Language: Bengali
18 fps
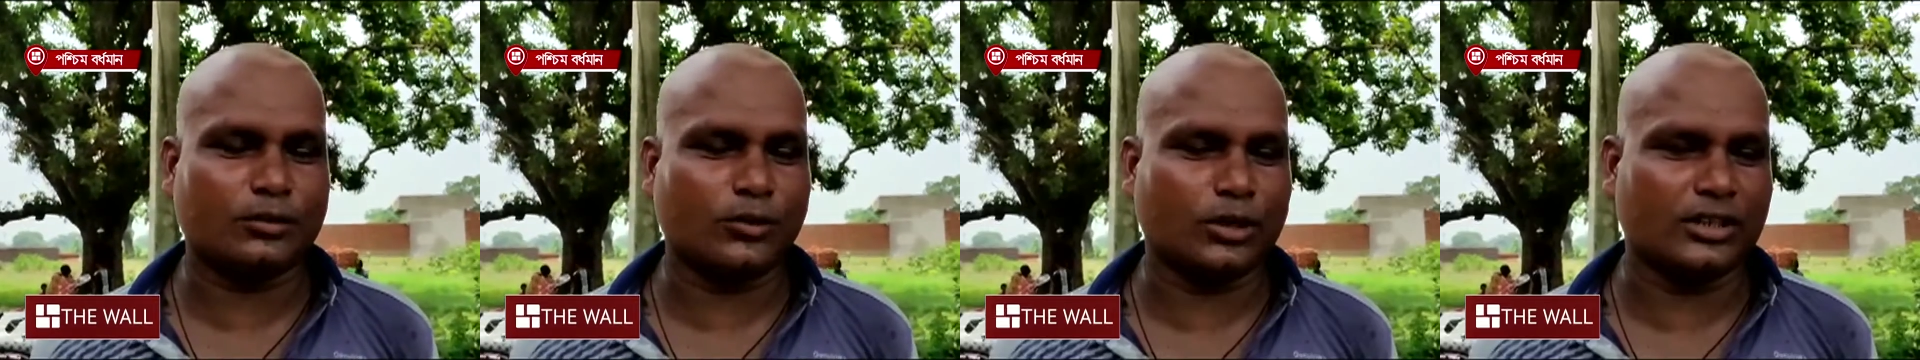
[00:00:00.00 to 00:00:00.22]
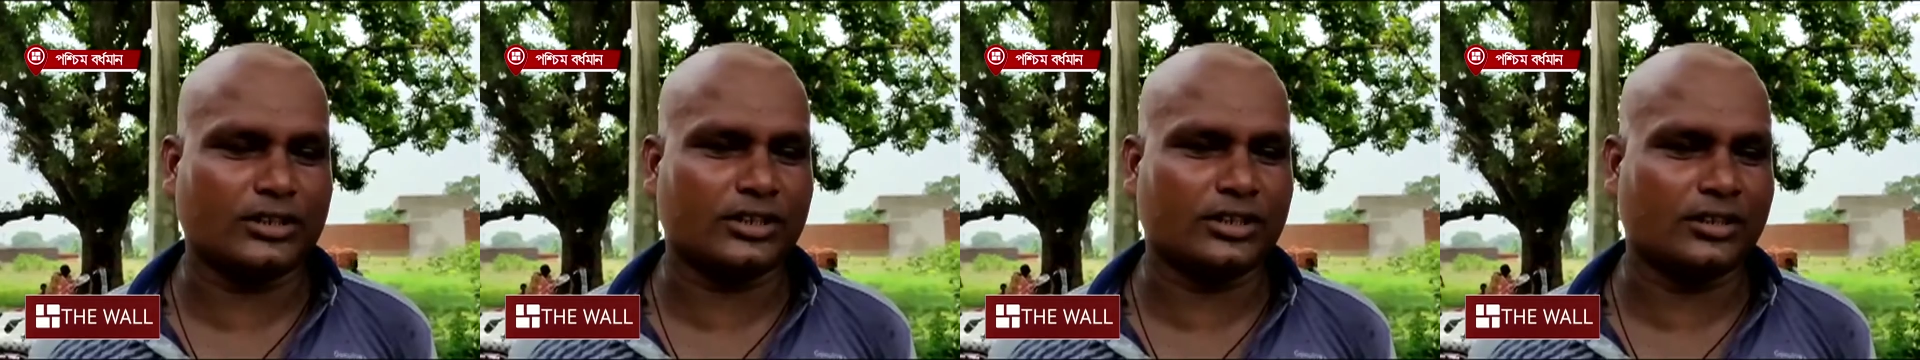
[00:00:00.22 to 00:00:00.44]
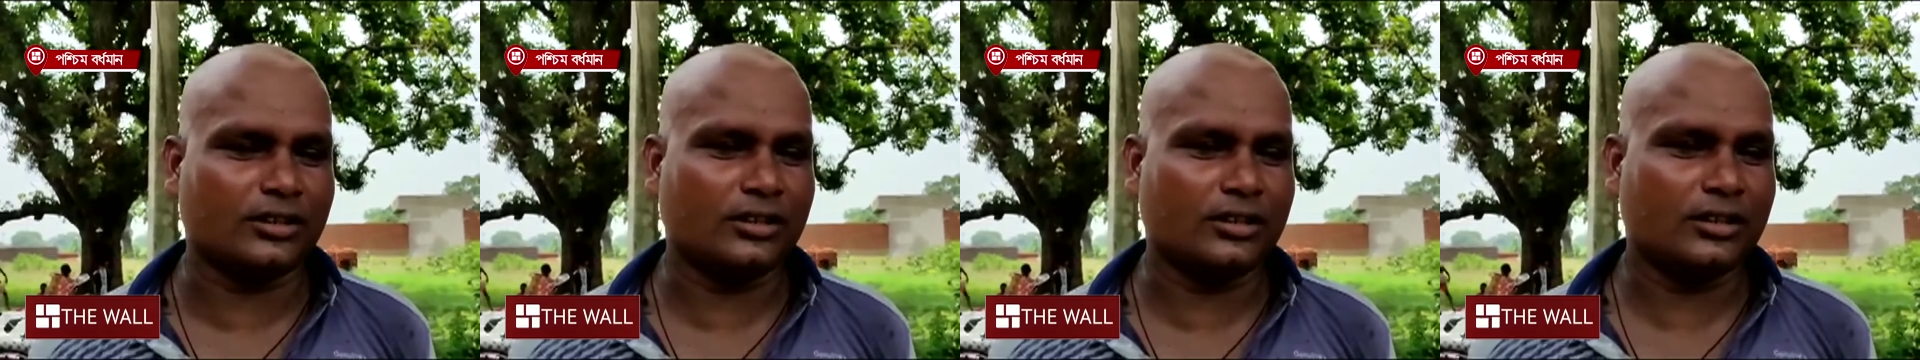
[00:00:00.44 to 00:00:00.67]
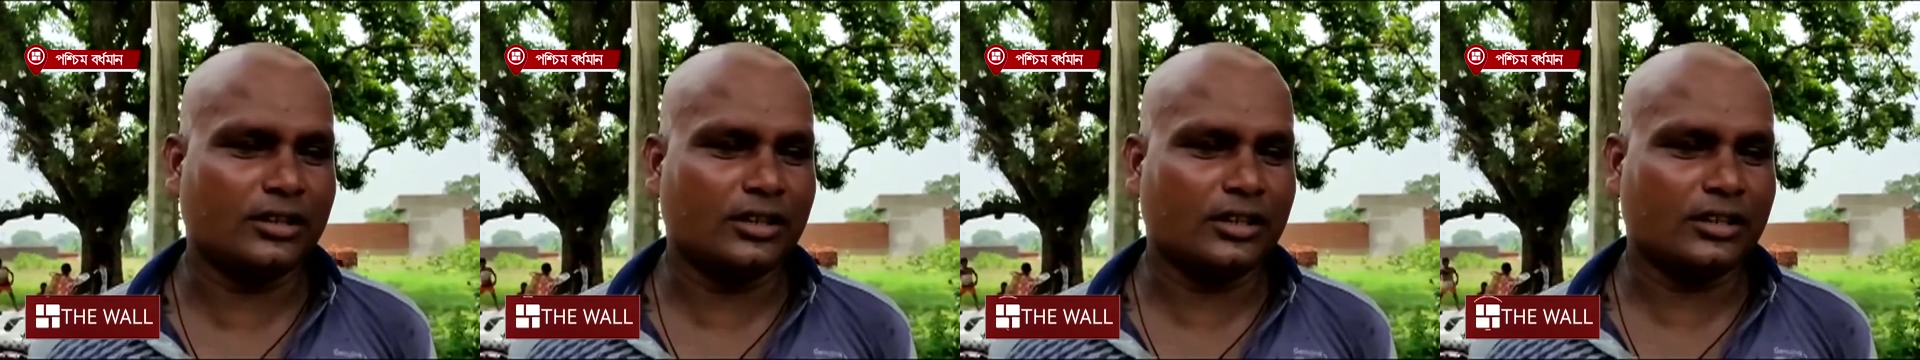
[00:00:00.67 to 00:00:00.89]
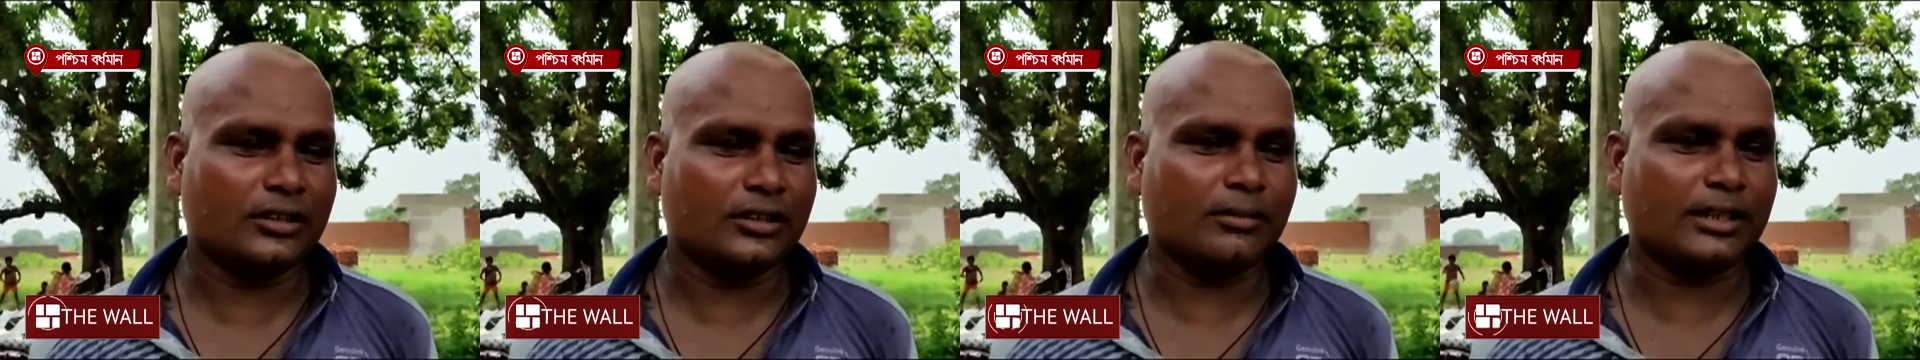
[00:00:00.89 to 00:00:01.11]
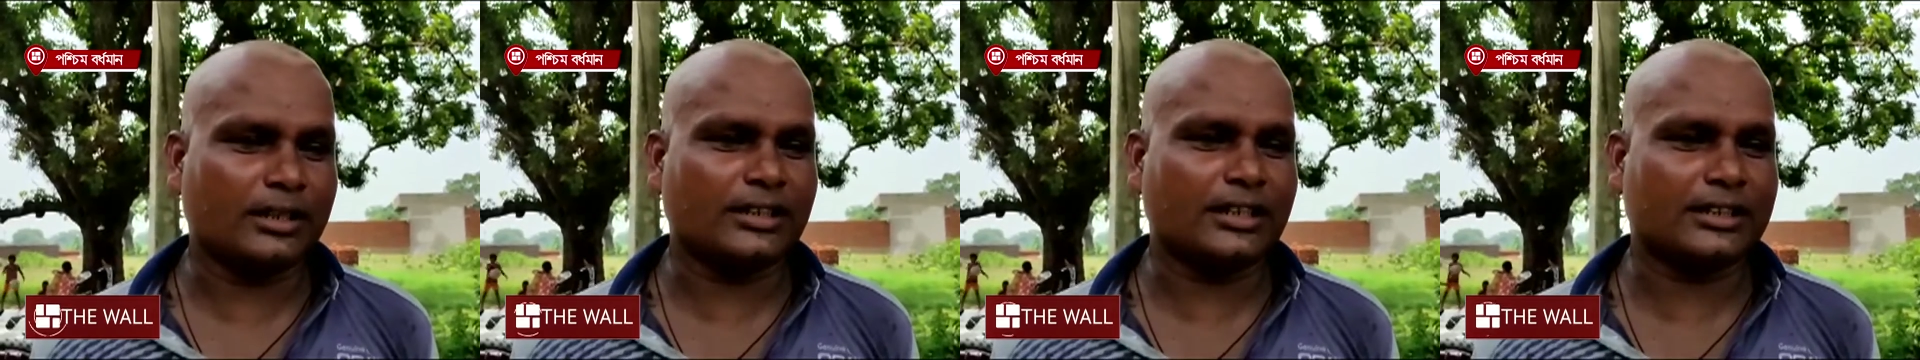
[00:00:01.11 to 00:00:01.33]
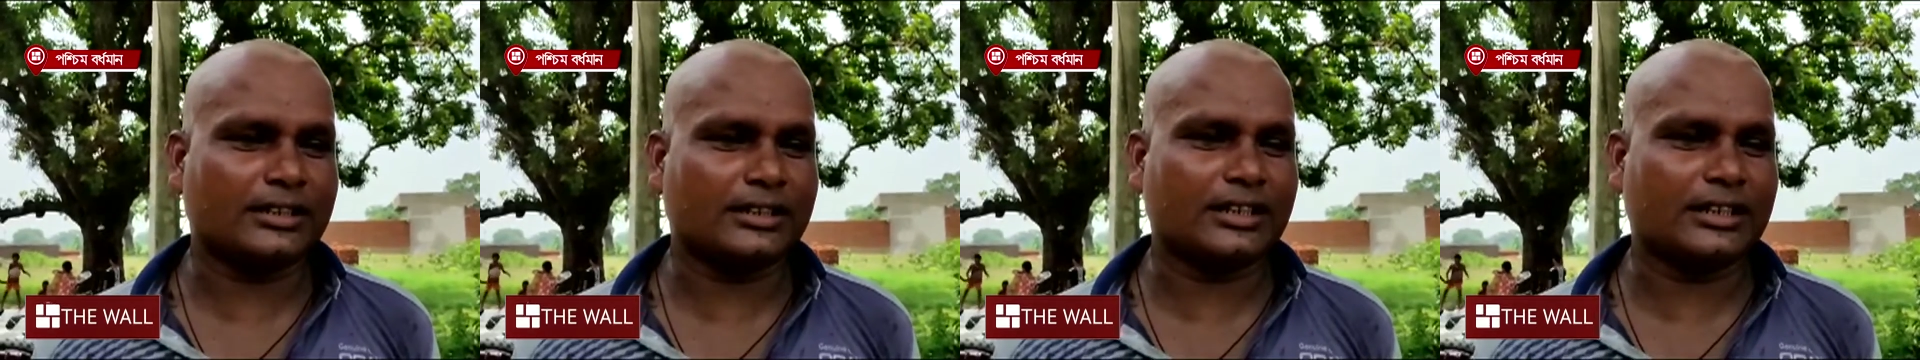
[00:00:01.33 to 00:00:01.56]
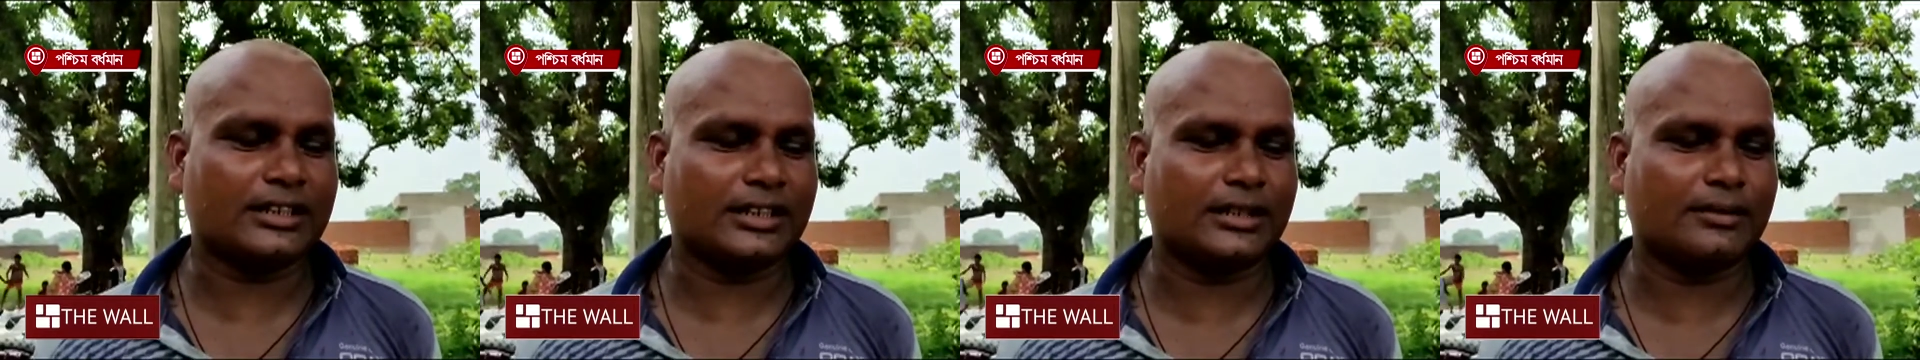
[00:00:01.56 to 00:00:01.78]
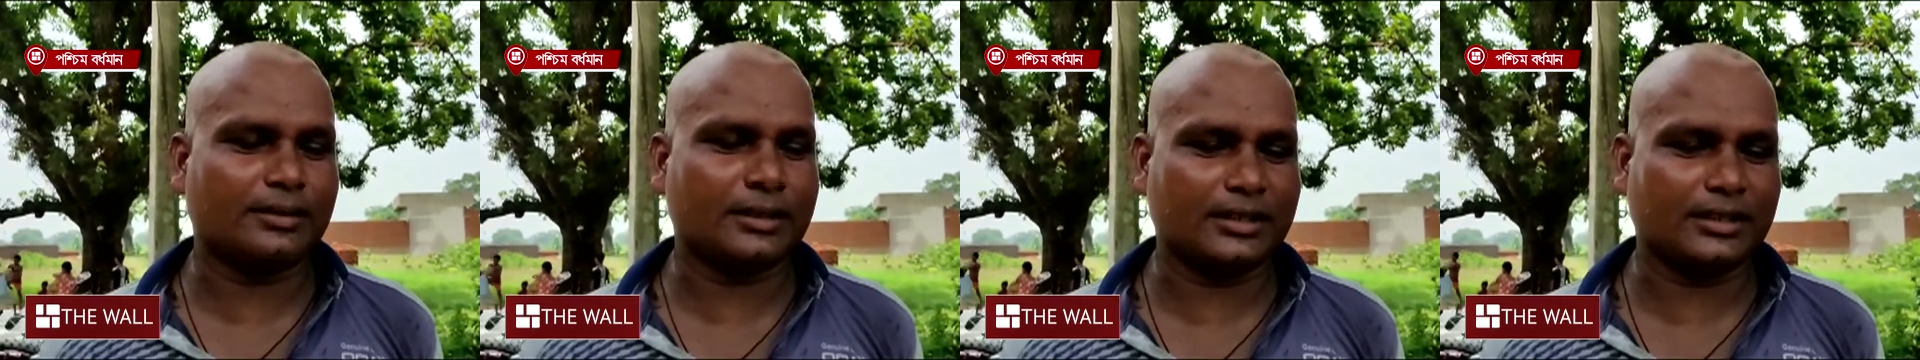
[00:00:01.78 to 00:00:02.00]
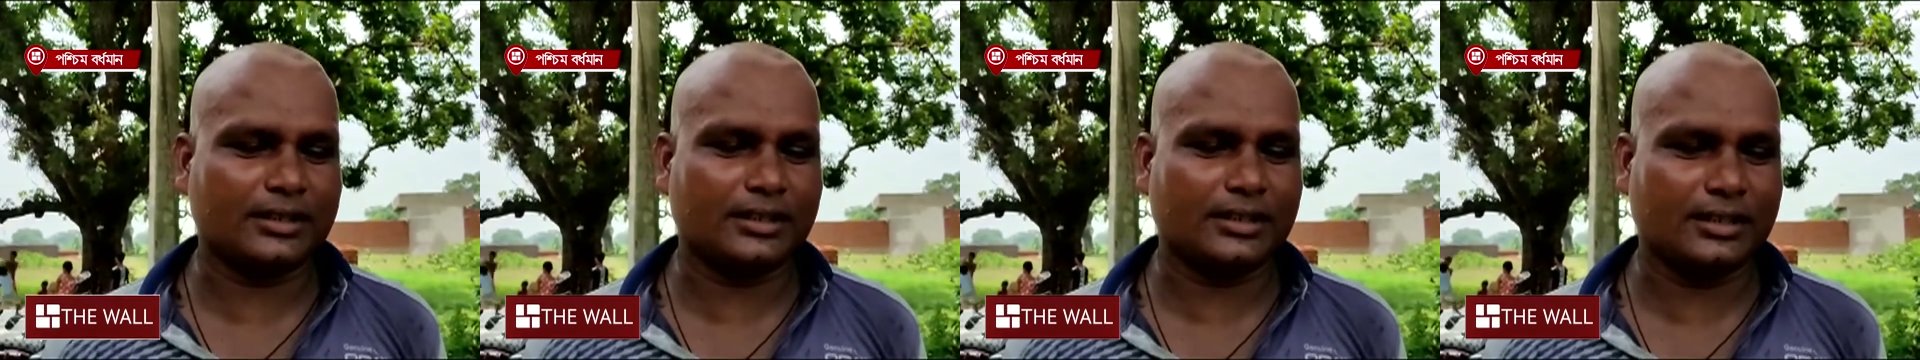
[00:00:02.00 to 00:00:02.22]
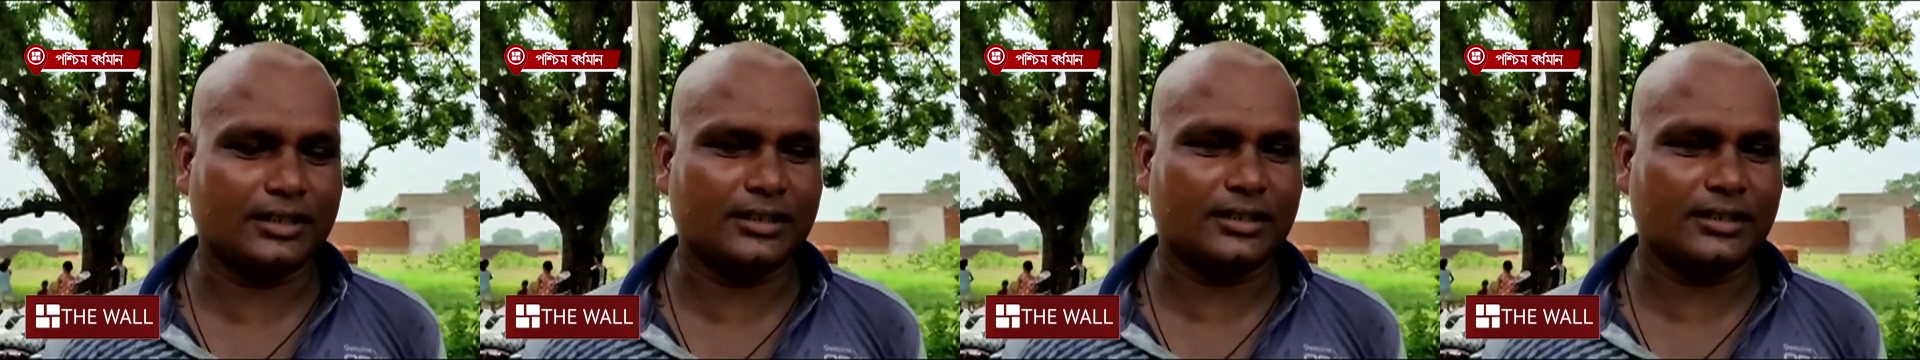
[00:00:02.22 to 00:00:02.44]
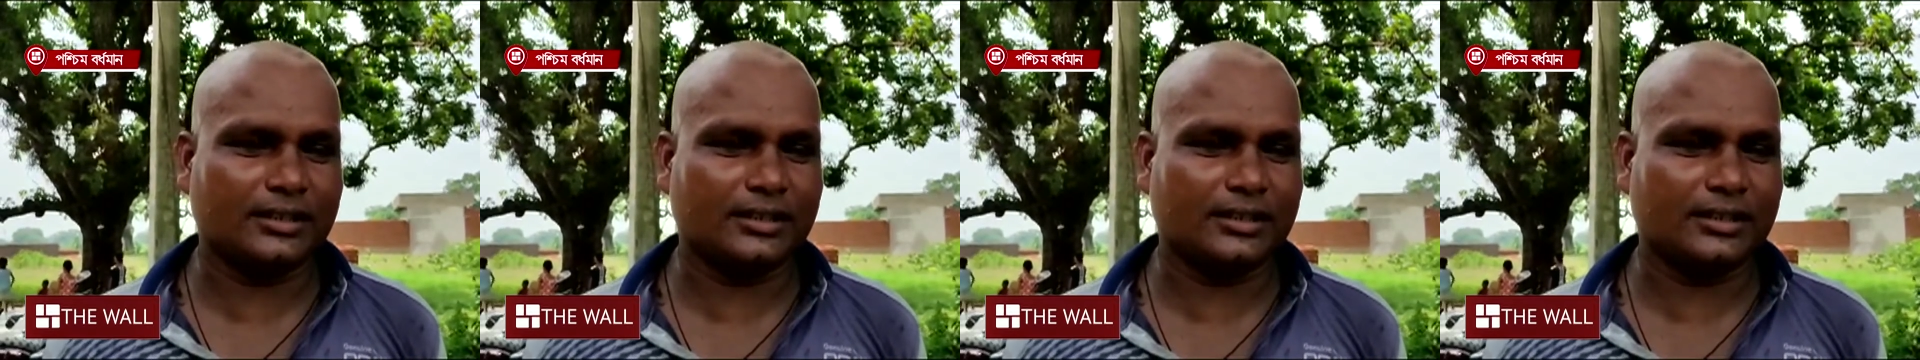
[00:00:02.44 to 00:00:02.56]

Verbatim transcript: বলেছিল মাঝ রাস্তায় সে আমাদেরকে